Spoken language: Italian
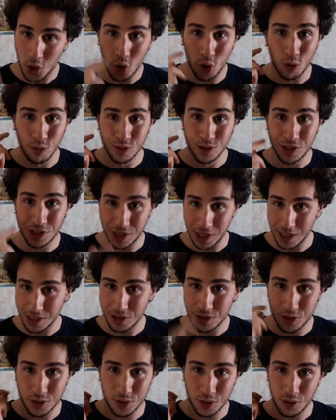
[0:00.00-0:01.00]
con
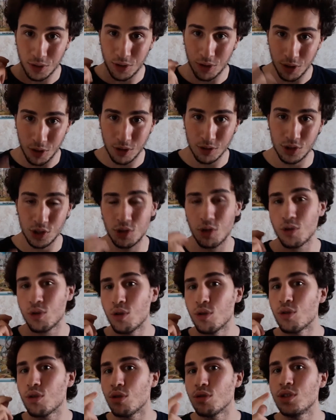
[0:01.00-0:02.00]
senso logico,
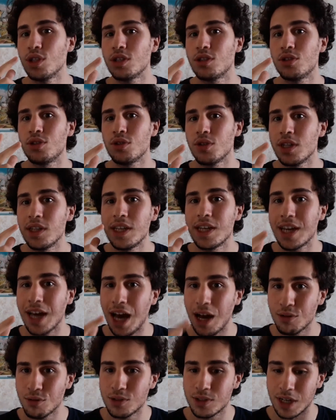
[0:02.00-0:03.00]
con cognizione di
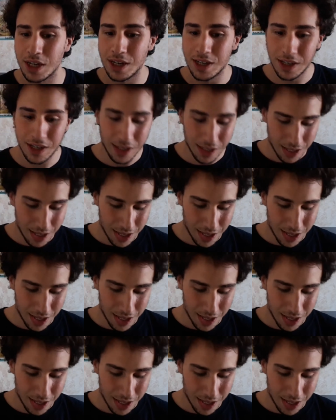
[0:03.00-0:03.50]
causa.